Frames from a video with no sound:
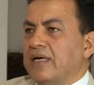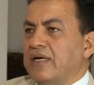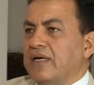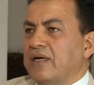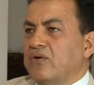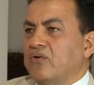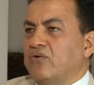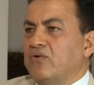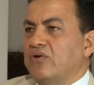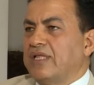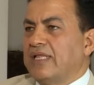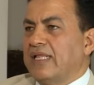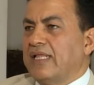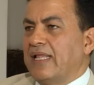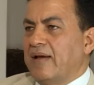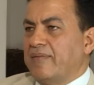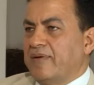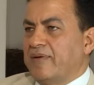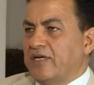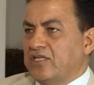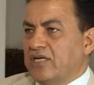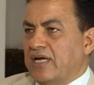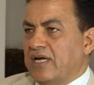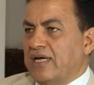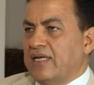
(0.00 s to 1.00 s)
آه، كتلة
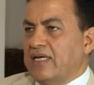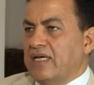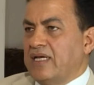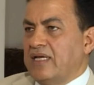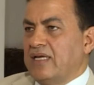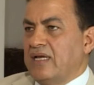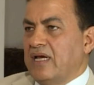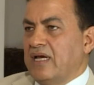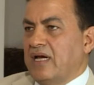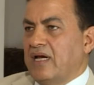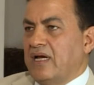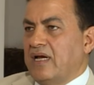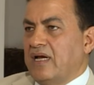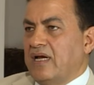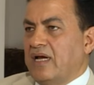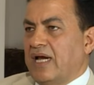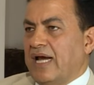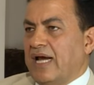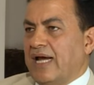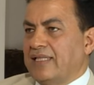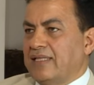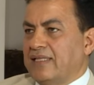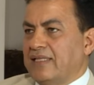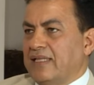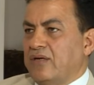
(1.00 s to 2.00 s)
بشرية
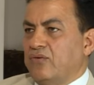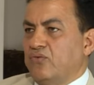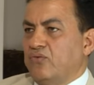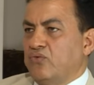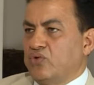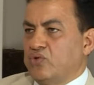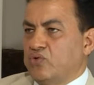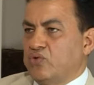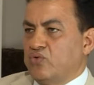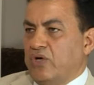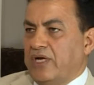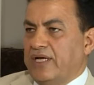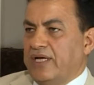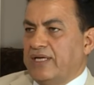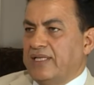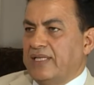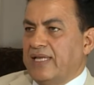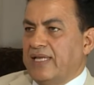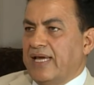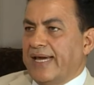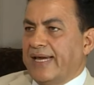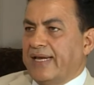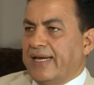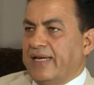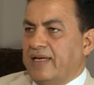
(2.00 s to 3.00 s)
حتى النزوح
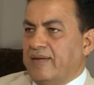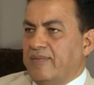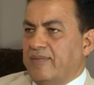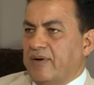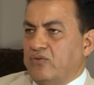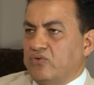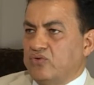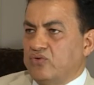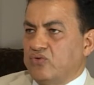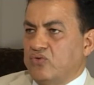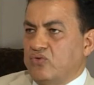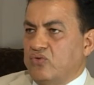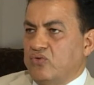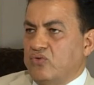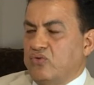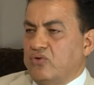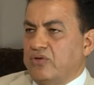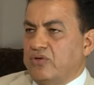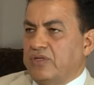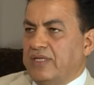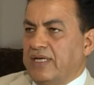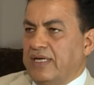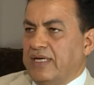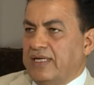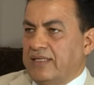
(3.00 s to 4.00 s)
الداخلي
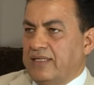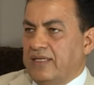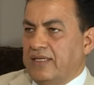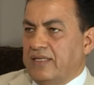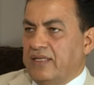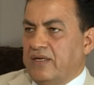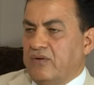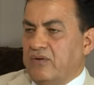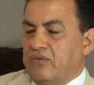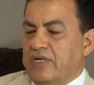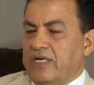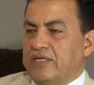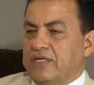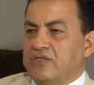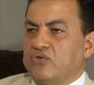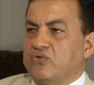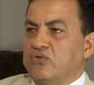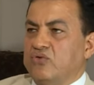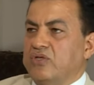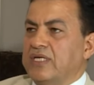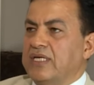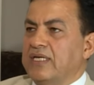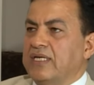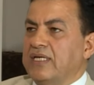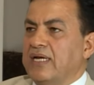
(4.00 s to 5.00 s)
موجود عند الدولة
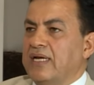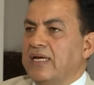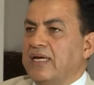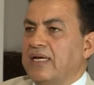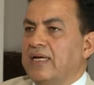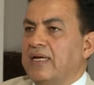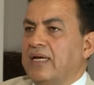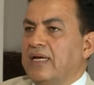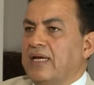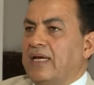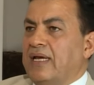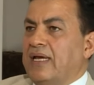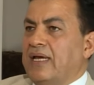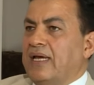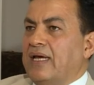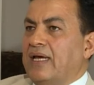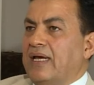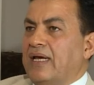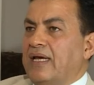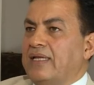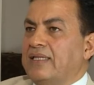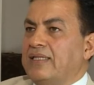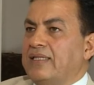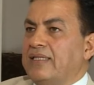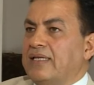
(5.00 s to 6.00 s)
السورية
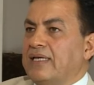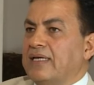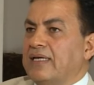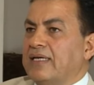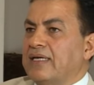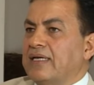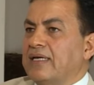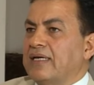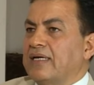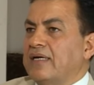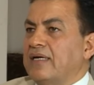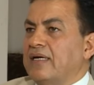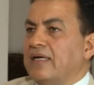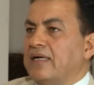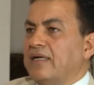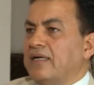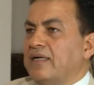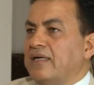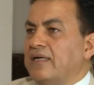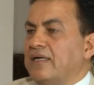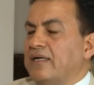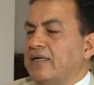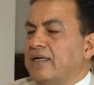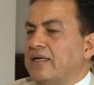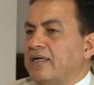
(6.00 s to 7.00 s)
عندك آه،
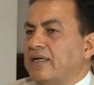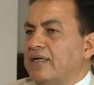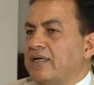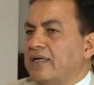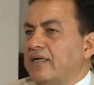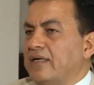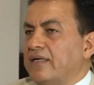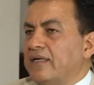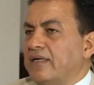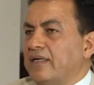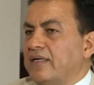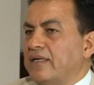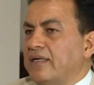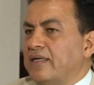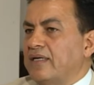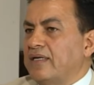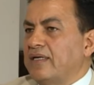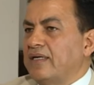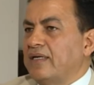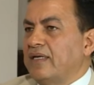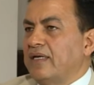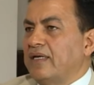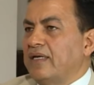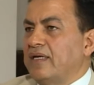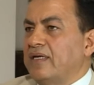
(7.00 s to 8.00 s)

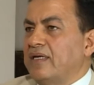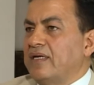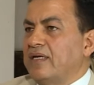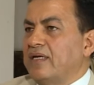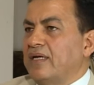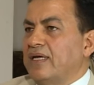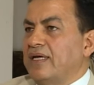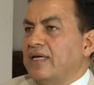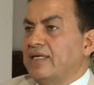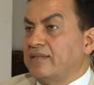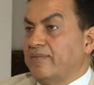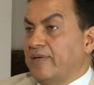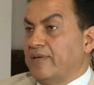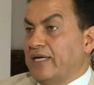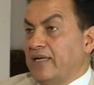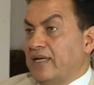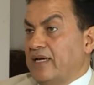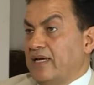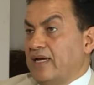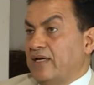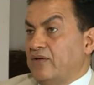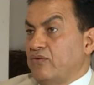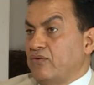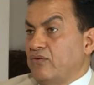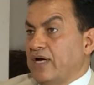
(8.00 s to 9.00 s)
آه، حزب
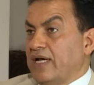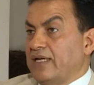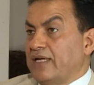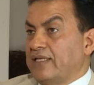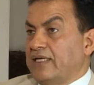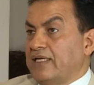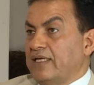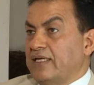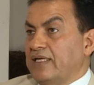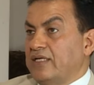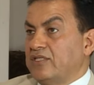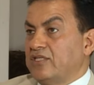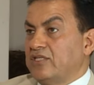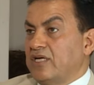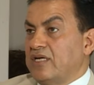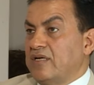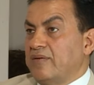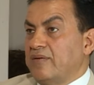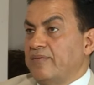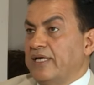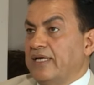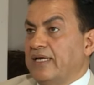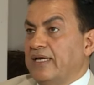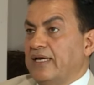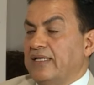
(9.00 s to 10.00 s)
الله يقاتل إلى
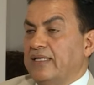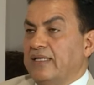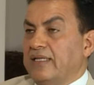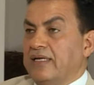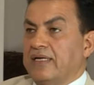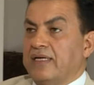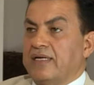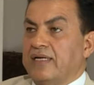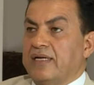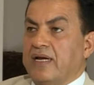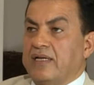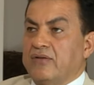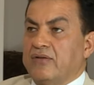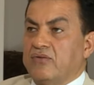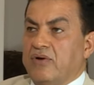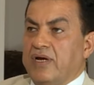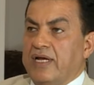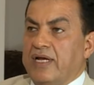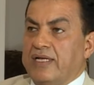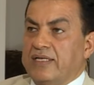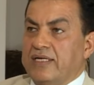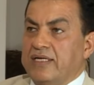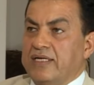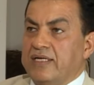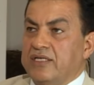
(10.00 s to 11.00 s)
جانبه عندك إيران
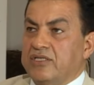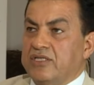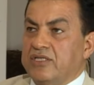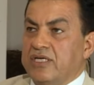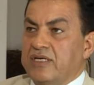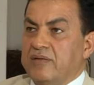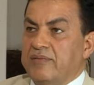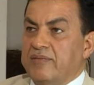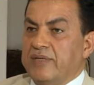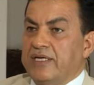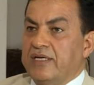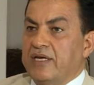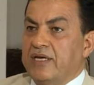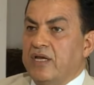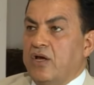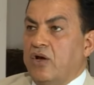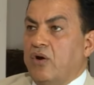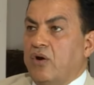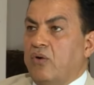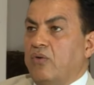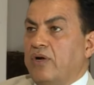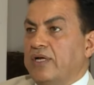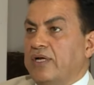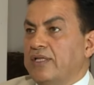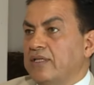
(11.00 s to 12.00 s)
تقاتل إلى جانبه
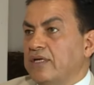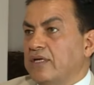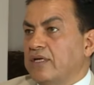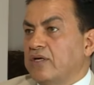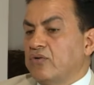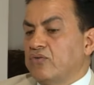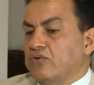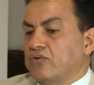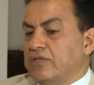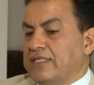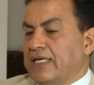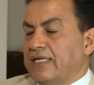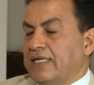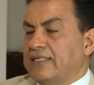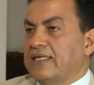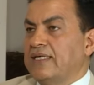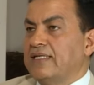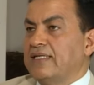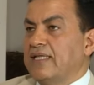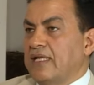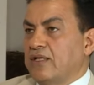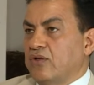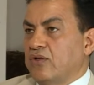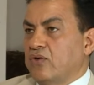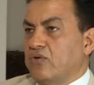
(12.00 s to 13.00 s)
وعندك روسيا
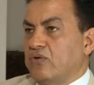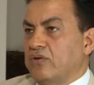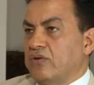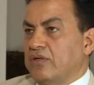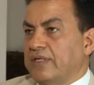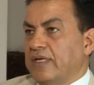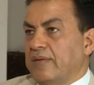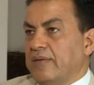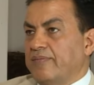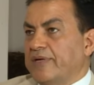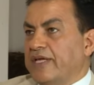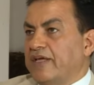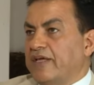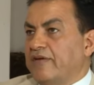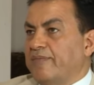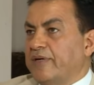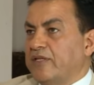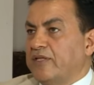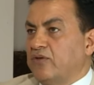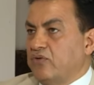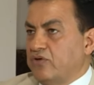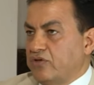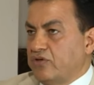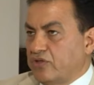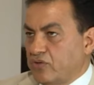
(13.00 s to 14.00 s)
ستدخل طب كيف
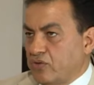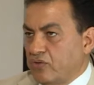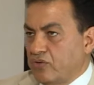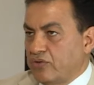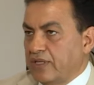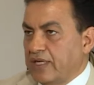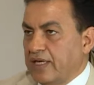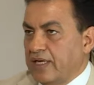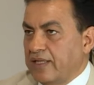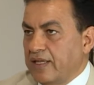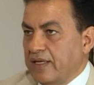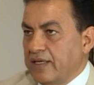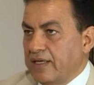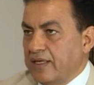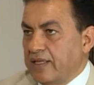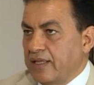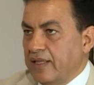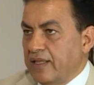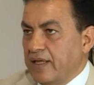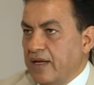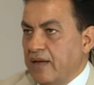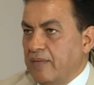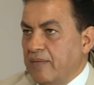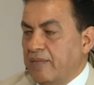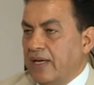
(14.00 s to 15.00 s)
بده يسقط هذا
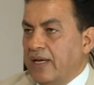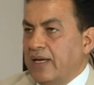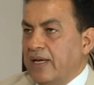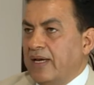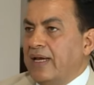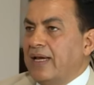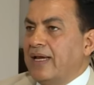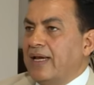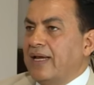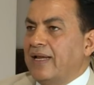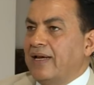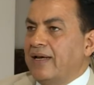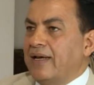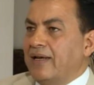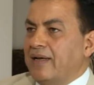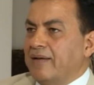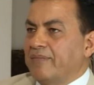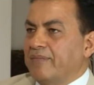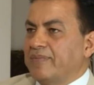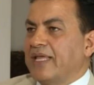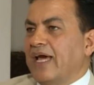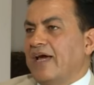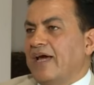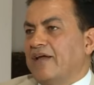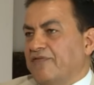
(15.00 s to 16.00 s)
النظام
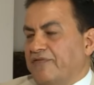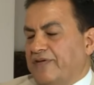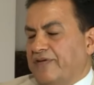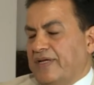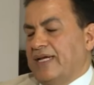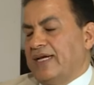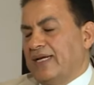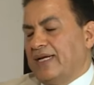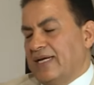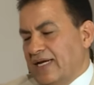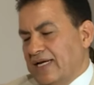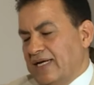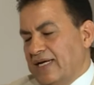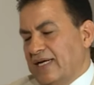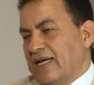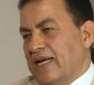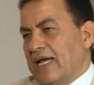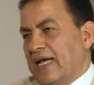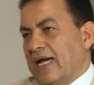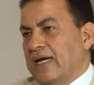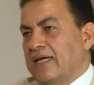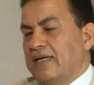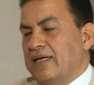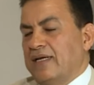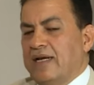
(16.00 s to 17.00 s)
بتعرفي نحن عندنا
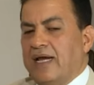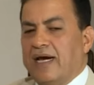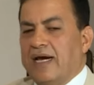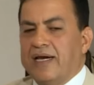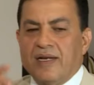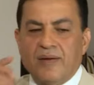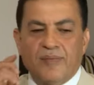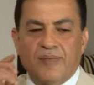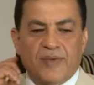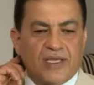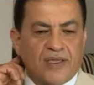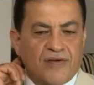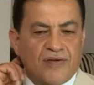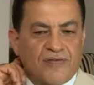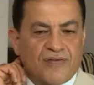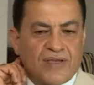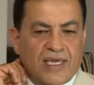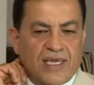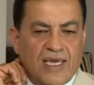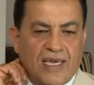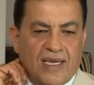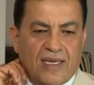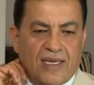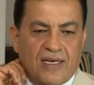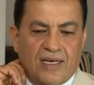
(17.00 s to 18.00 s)
العقل العربي كيف
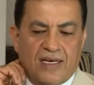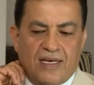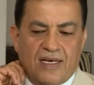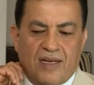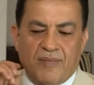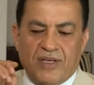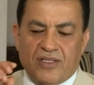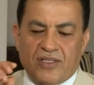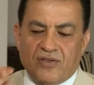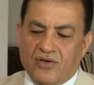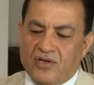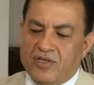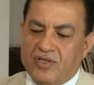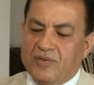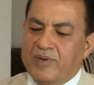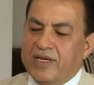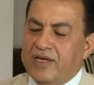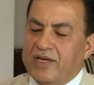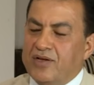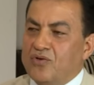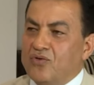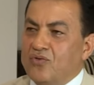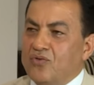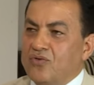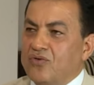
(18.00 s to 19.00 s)
كان لما
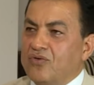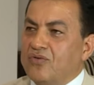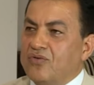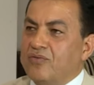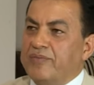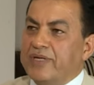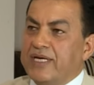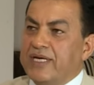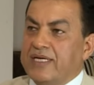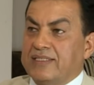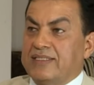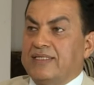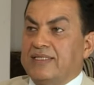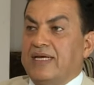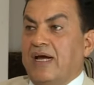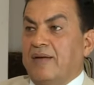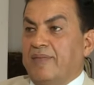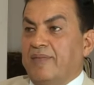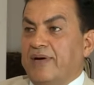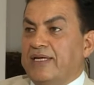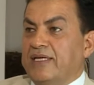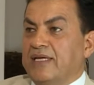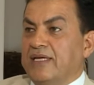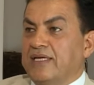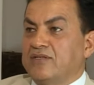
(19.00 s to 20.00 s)
تكتبي انه من
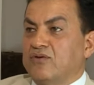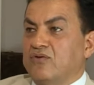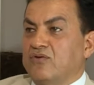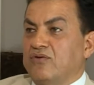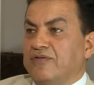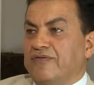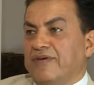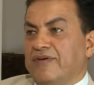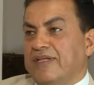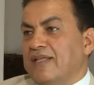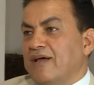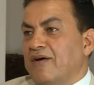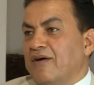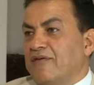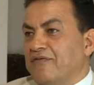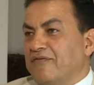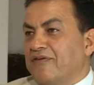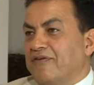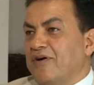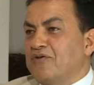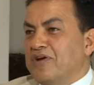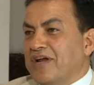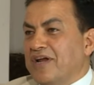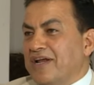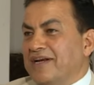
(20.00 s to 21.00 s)
الصعب ان يسقط
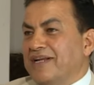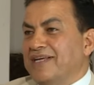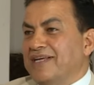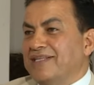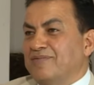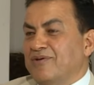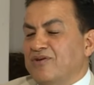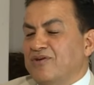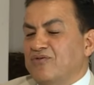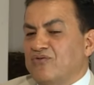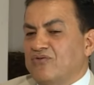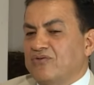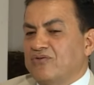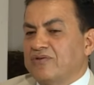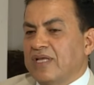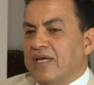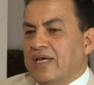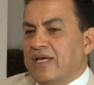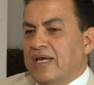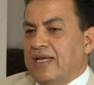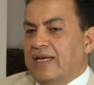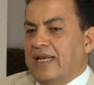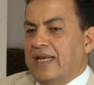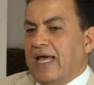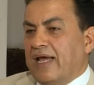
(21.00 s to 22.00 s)
فورا الناس بيقولوا
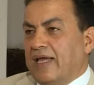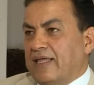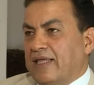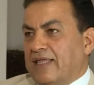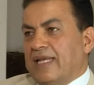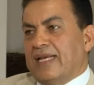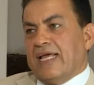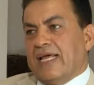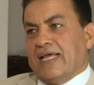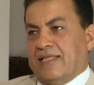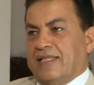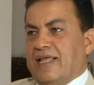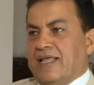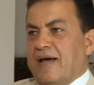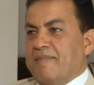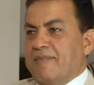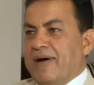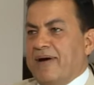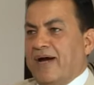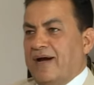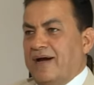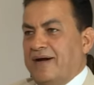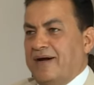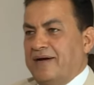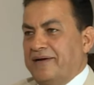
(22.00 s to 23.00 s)
لا اذا انت
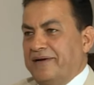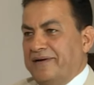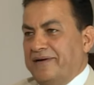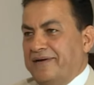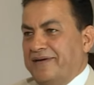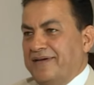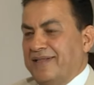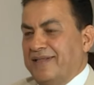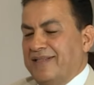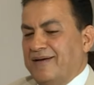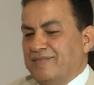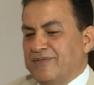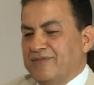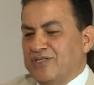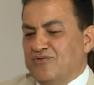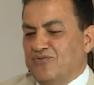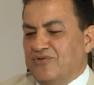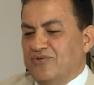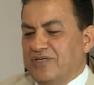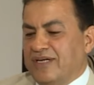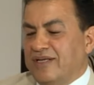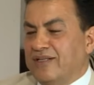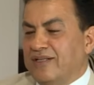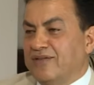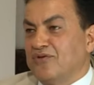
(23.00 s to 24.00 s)
مع النظام
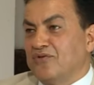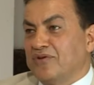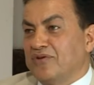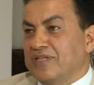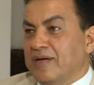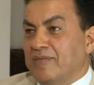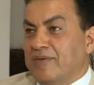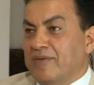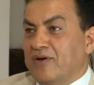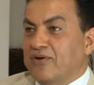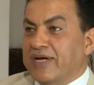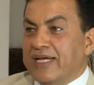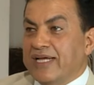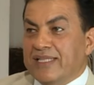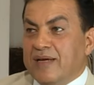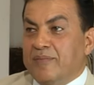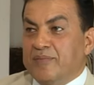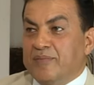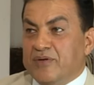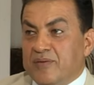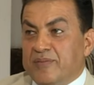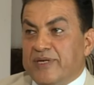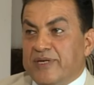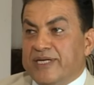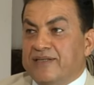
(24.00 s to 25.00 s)
السوري قلت لهم طب لو
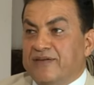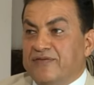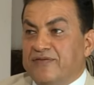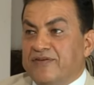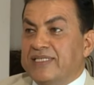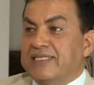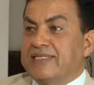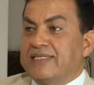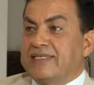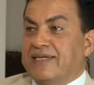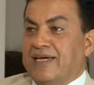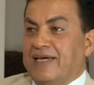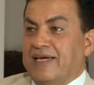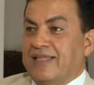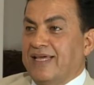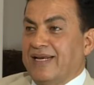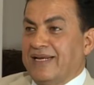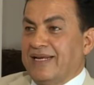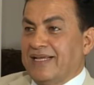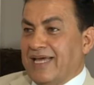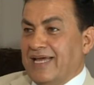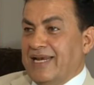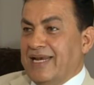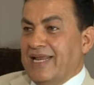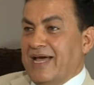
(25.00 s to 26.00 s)
كتب روبرت فيسك هذا
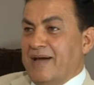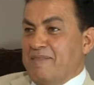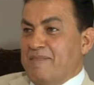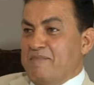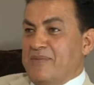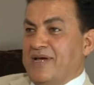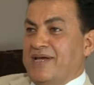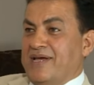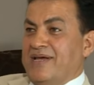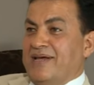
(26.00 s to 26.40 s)
الكلام